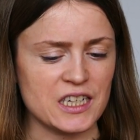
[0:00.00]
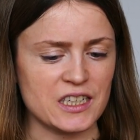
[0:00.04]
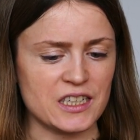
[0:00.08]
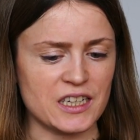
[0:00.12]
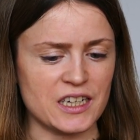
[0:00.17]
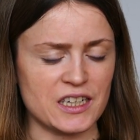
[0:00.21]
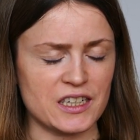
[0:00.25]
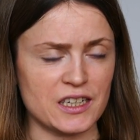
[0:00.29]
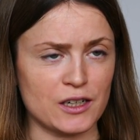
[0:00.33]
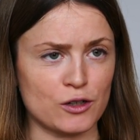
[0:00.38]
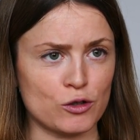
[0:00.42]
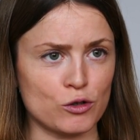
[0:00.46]

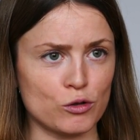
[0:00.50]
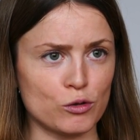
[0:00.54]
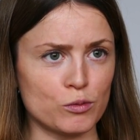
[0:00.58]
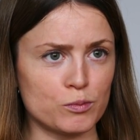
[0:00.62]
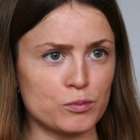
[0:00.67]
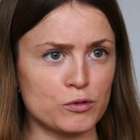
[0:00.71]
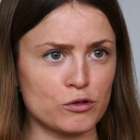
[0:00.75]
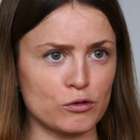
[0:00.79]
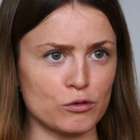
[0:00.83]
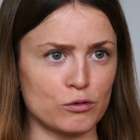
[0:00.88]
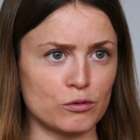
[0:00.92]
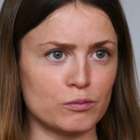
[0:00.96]
der der
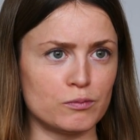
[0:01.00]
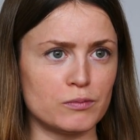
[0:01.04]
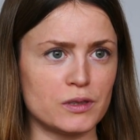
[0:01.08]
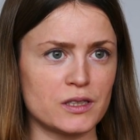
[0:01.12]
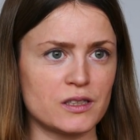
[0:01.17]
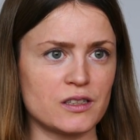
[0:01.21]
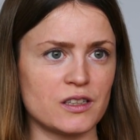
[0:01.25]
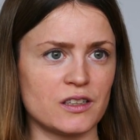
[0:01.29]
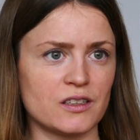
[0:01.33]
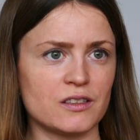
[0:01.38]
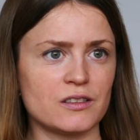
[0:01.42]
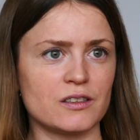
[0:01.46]
Korruption
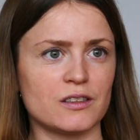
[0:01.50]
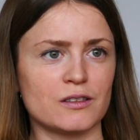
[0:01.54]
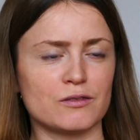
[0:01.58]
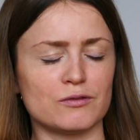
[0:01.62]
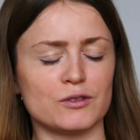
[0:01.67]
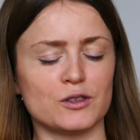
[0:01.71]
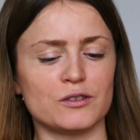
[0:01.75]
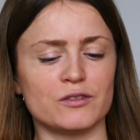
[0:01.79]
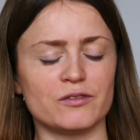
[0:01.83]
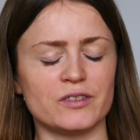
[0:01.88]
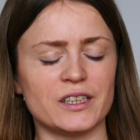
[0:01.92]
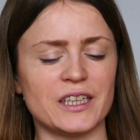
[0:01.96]
bezichtigt
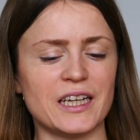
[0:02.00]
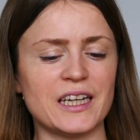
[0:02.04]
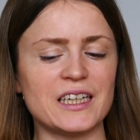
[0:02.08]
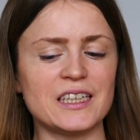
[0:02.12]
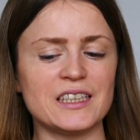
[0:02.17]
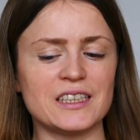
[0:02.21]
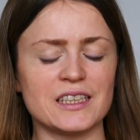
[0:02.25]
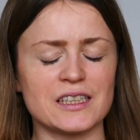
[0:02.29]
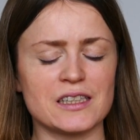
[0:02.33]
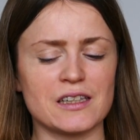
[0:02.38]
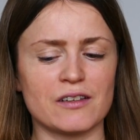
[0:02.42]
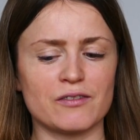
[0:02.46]
wird. Und wir nennen
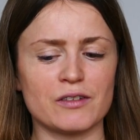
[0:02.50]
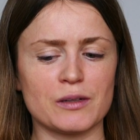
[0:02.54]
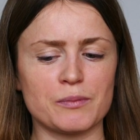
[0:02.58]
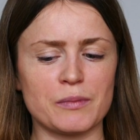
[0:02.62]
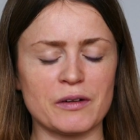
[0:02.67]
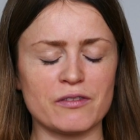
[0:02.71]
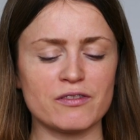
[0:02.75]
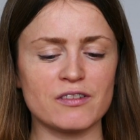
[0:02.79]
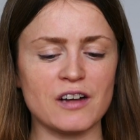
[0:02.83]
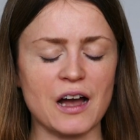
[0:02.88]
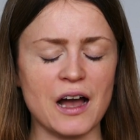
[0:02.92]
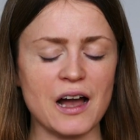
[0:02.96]
ihn jetzt einfach
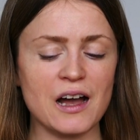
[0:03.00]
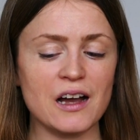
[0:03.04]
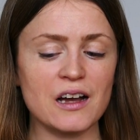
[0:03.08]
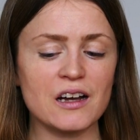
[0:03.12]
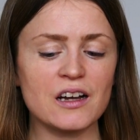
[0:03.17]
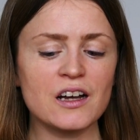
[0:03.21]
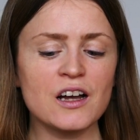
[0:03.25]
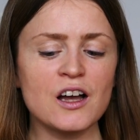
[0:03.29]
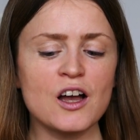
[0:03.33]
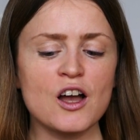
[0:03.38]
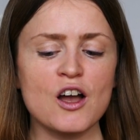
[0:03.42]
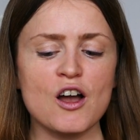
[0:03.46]
mal
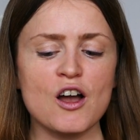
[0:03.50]
Frank.